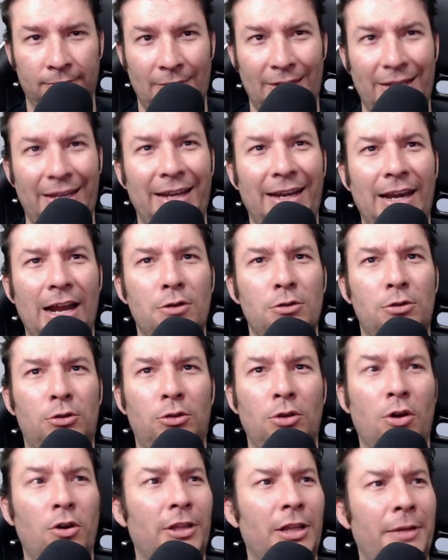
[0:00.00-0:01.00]
El
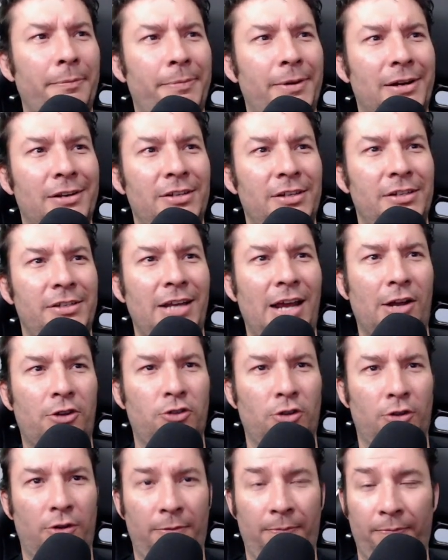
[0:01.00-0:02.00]
autor de Percy
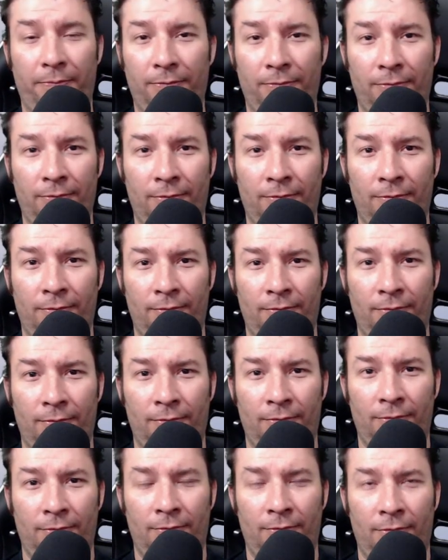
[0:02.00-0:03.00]
Jackson,
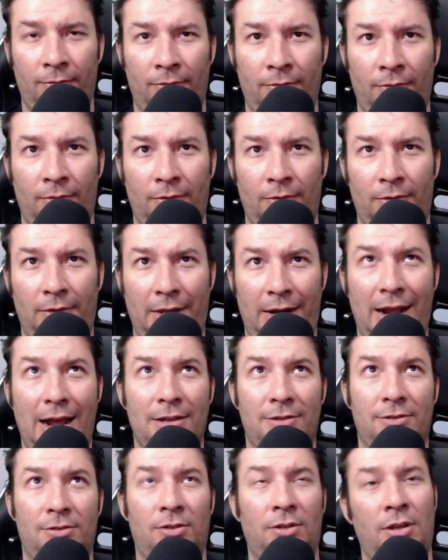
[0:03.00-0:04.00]

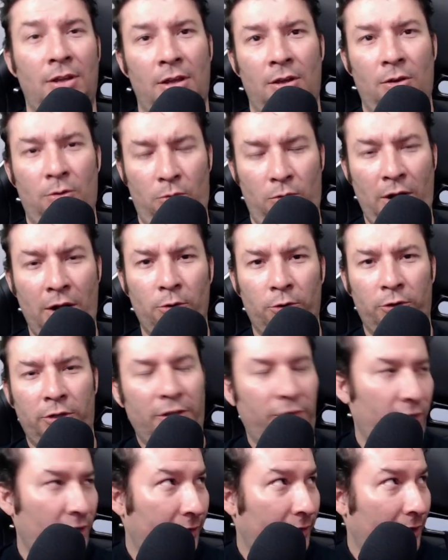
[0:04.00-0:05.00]
tras una
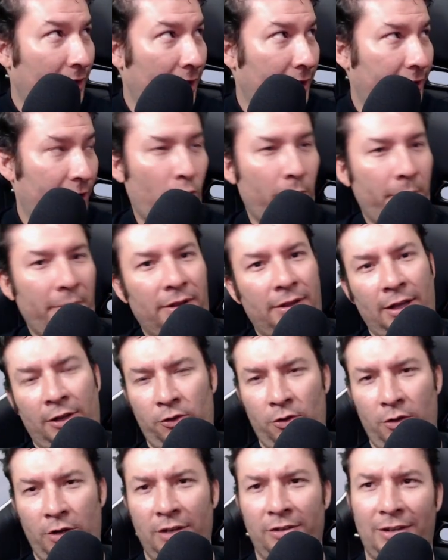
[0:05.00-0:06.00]
noticia de las
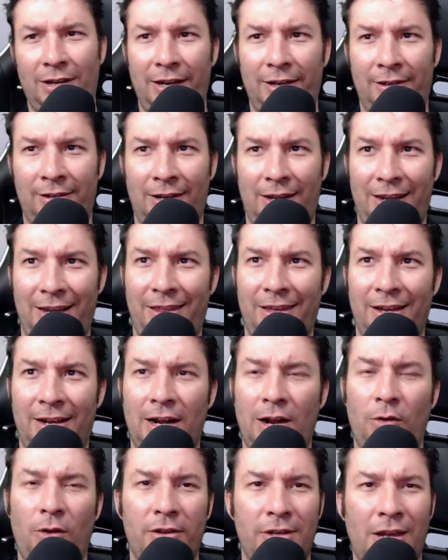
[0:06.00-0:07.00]
recomendaciones que les he
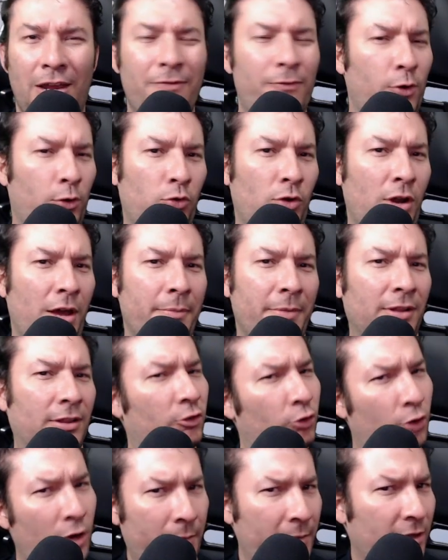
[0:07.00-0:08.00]
dejado allá, infortunadamente
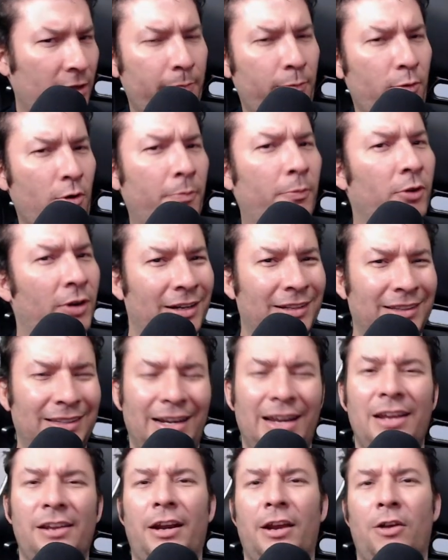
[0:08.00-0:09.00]
solamente puedo poner
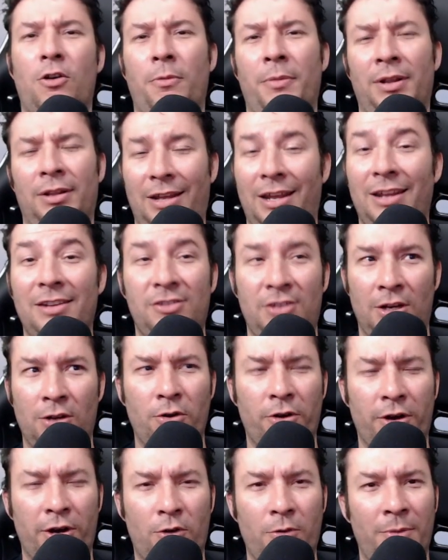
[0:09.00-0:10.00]
tres eh,
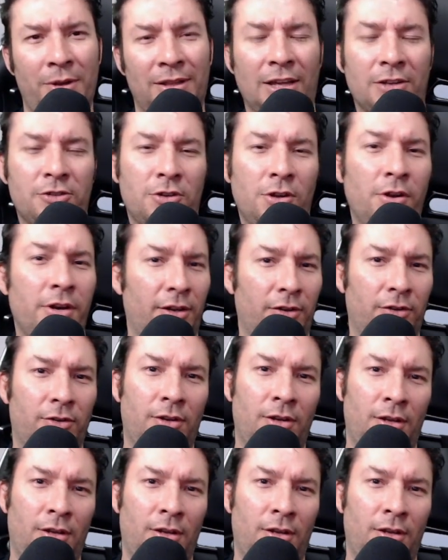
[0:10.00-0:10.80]
cinco recomendaciones,